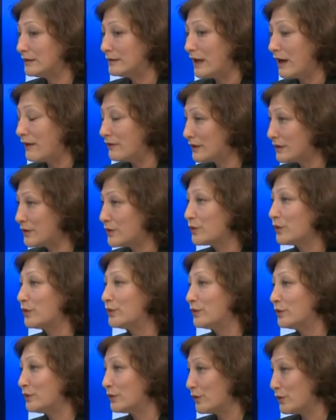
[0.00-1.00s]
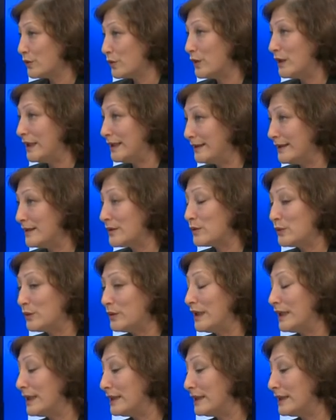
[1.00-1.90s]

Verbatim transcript: davranış olduğunu söyledi Suriye